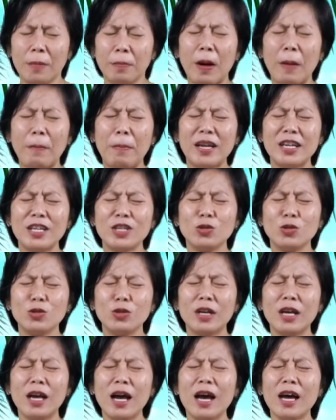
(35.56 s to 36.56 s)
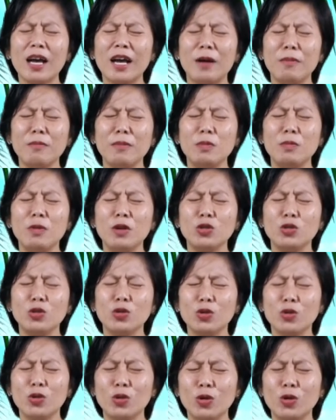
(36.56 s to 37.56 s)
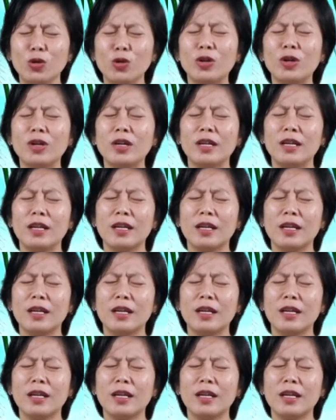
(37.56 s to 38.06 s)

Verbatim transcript: Bapa di surga, kami bersyukur